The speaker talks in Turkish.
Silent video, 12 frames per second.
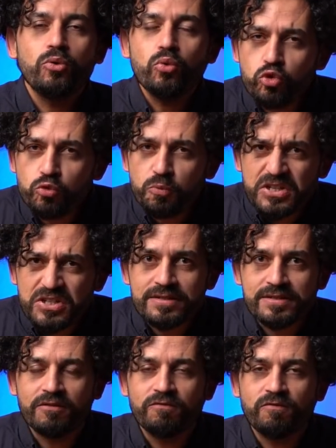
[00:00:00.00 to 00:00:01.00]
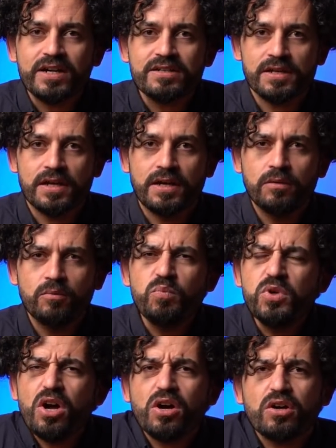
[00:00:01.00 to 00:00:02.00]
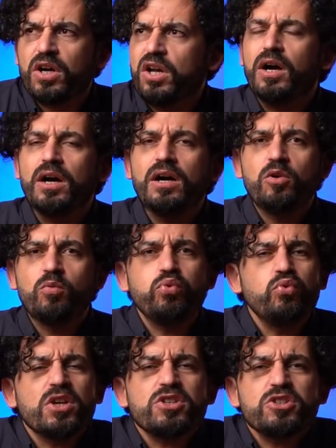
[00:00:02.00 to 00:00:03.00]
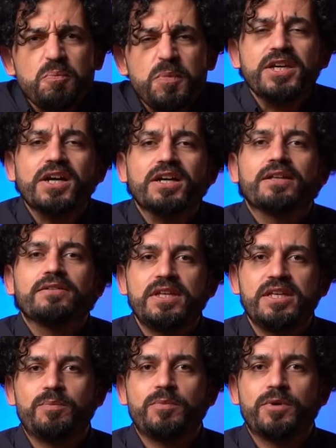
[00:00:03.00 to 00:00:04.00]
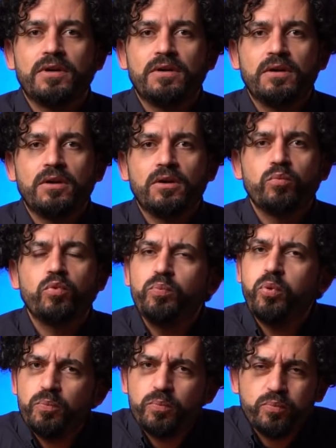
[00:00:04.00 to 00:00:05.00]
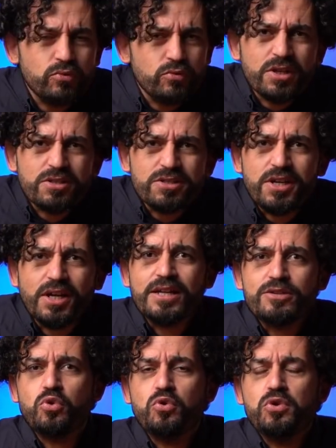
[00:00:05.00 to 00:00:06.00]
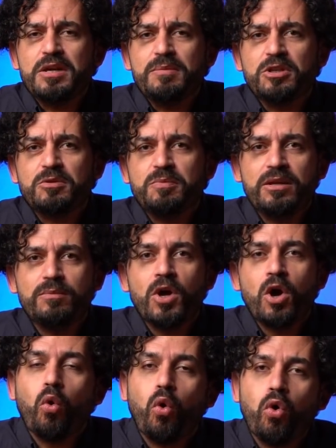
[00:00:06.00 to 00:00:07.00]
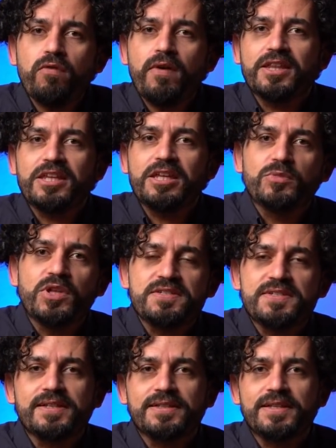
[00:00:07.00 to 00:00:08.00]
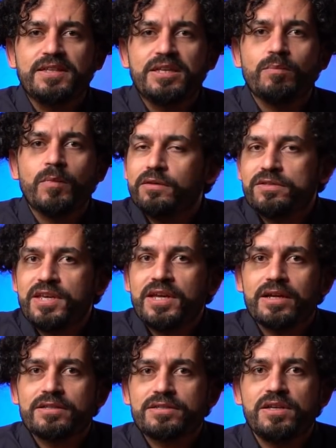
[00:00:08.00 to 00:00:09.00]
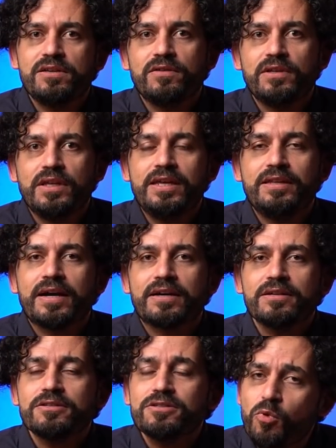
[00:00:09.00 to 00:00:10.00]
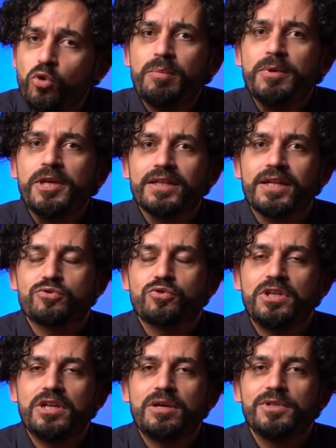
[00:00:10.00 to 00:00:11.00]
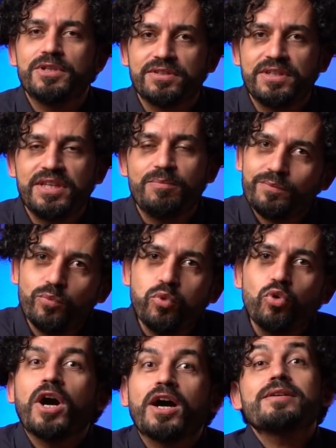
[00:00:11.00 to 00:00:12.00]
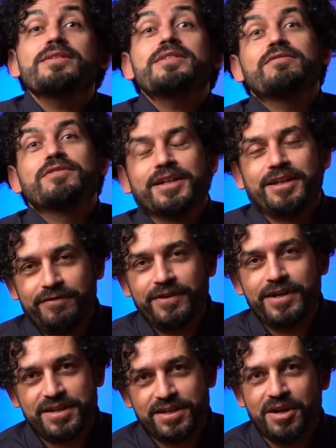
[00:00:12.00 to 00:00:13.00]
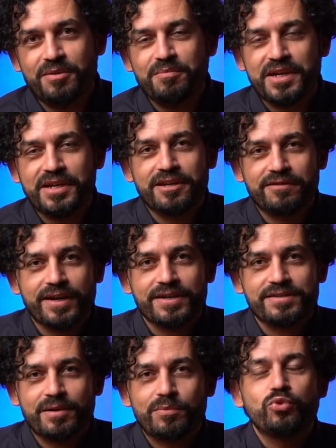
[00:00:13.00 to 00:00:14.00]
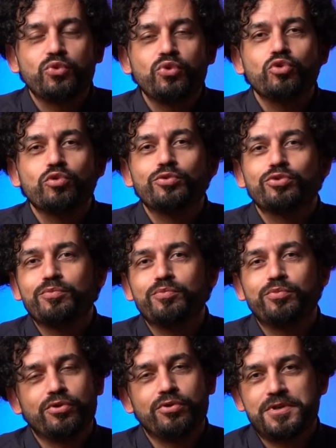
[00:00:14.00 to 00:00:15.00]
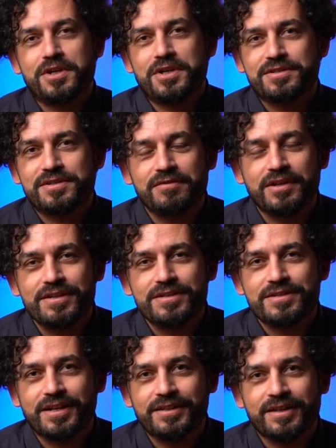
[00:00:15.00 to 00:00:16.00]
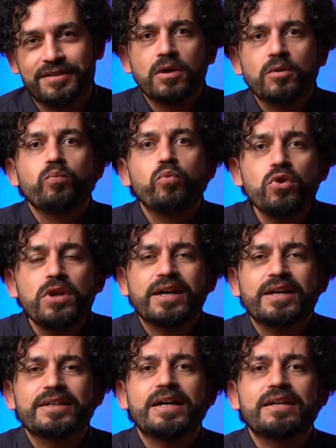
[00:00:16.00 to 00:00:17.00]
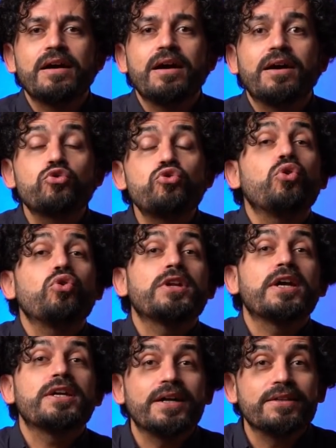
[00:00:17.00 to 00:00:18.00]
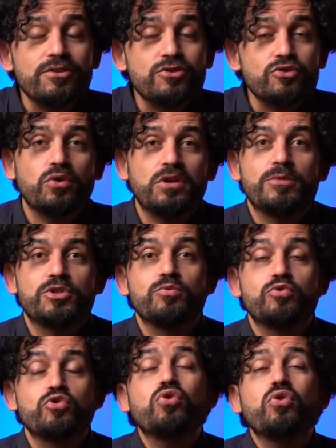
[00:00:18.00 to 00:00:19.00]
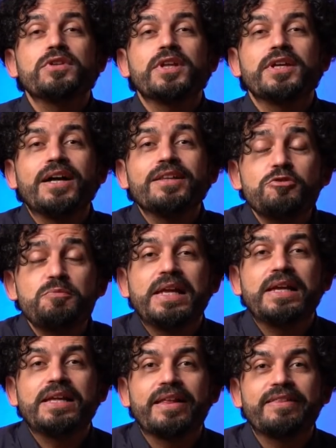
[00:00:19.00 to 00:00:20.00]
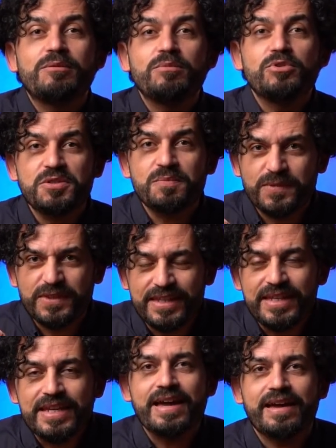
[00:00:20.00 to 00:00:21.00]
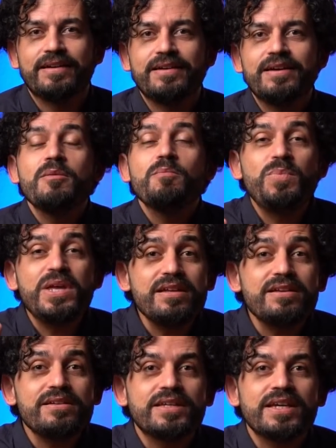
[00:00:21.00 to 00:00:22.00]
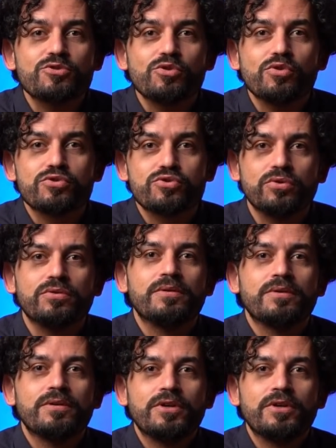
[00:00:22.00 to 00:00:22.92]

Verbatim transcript: 3-5 insan varsa bir dakika ya bu nasıl bir yalan deyip bu, bu nasıl yalan söyleyebilir benim oy verdiğim, desteklediğim siyasi lider nasıl böyle bir yalan söyleyebilir deyip bu kara sevdadan vazgeçen birileri varsa bütün umudum bunun üzerine sevgili izleyenler. Bugüne kadar şu konuda yanlış söylemişim, şu konuda yanlış bilgilendirmişim diye bir kez olsun